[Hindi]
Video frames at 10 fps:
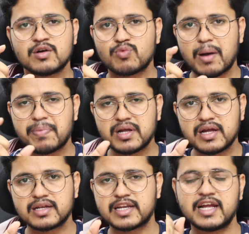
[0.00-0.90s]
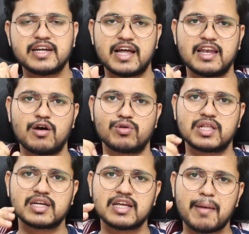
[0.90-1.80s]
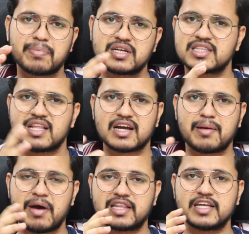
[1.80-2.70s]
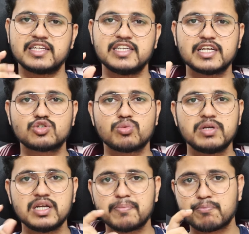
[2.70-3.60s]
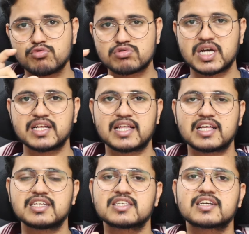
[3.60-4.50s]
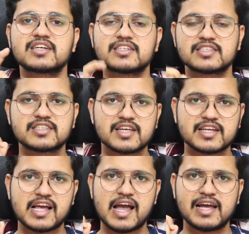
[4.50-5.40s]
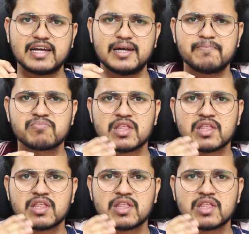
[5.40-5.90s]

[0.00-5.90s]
वहाँ पे नहीं डालना होता है कि आप कितना कमाते हैं ये जो भी पूछा जाता है जैसे कृषि से क्या आया है